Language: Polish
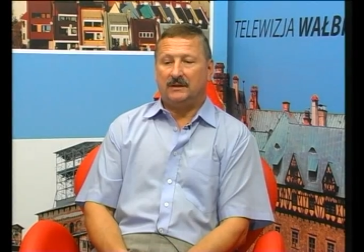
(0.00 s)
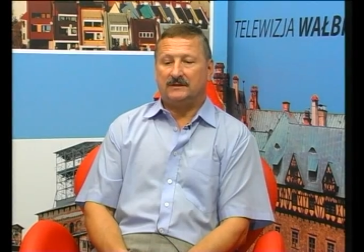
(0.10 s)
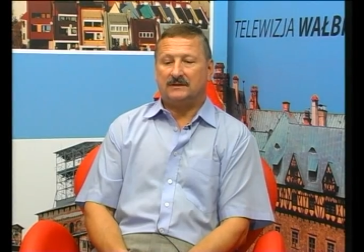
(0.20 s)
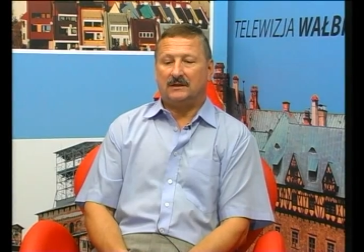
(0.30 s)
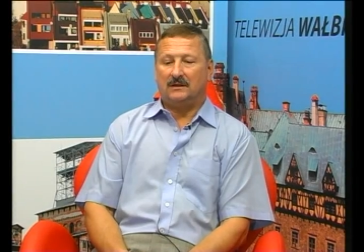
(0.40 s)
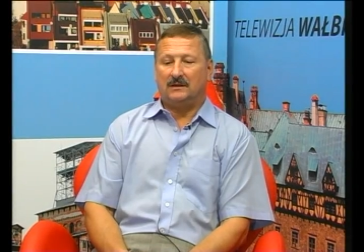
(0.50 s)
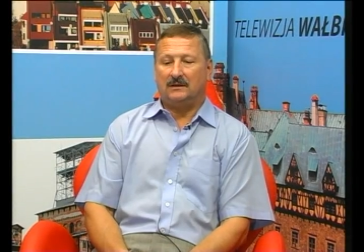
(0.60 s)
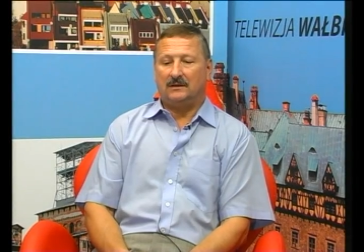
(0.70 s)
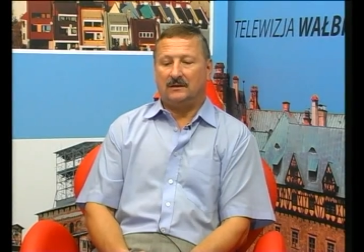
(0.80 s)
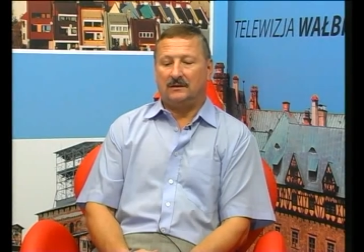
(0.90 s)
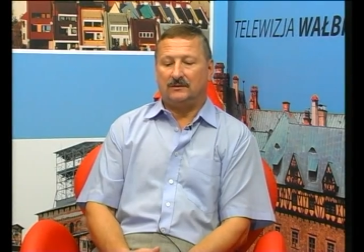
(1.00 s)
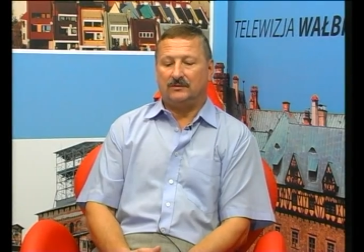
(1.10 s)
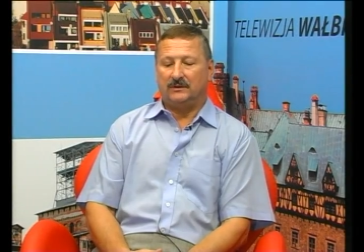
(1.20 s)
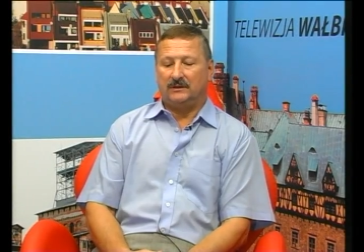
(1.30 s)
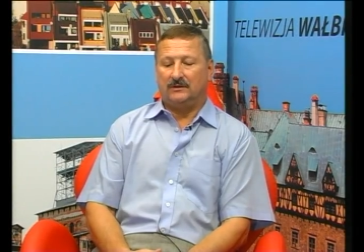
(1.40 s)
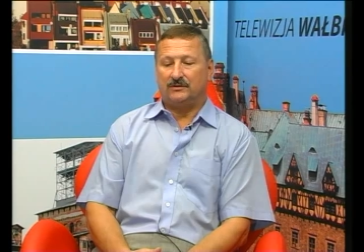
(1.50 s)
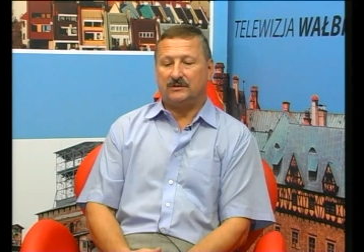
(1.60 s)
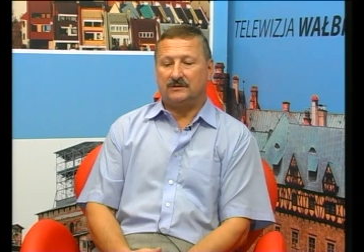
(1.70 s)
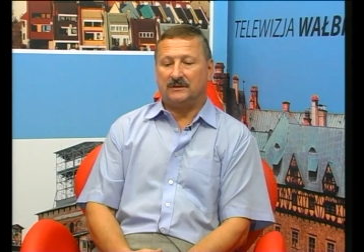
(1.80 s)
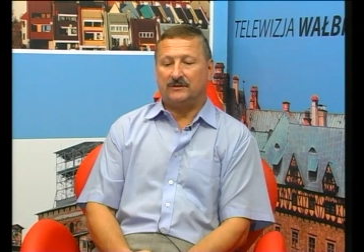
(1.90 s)
Bielecka e, tutaj ilość
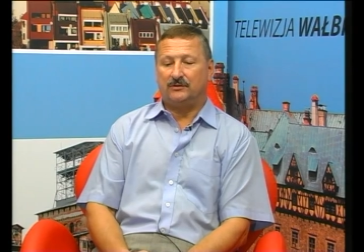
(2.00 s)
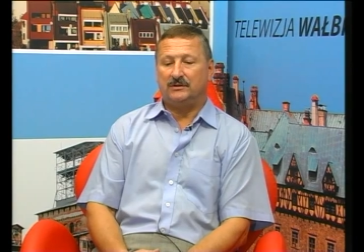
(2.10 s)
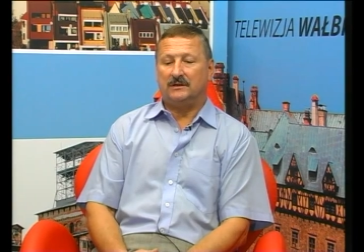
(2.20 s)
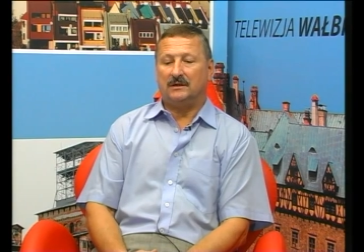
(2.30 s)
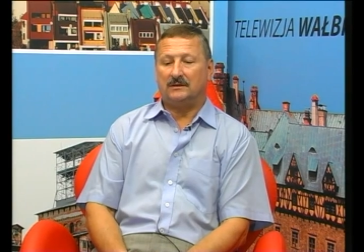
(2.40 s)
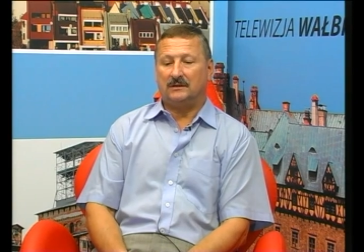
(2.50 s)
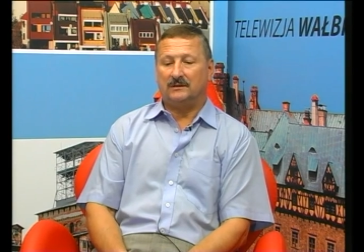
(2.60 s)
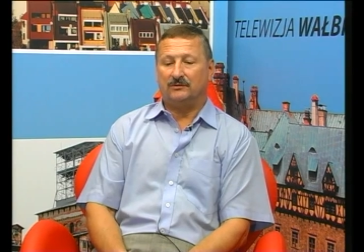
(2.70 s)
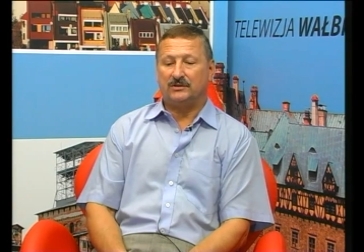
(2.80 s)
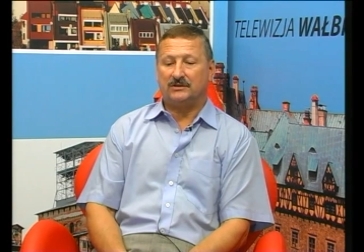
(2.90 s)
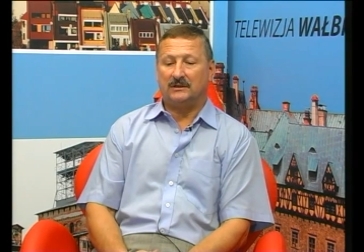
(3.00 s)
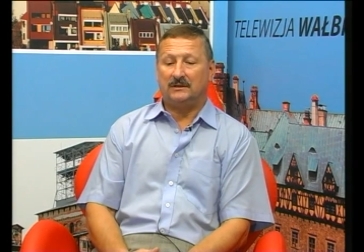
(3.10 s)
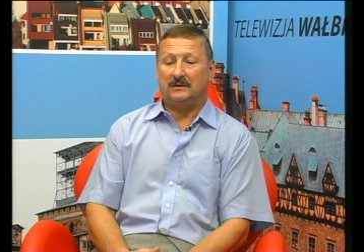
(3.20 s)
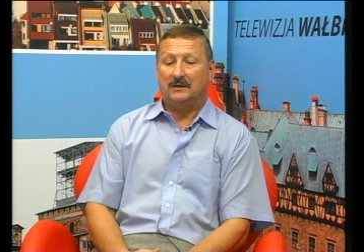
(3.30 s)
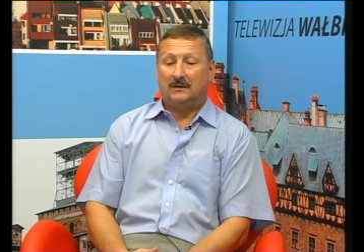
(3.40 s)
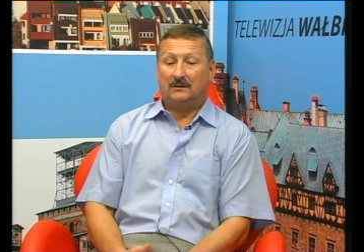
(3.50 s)
Czyli zatrudnienia tych nauczycieli.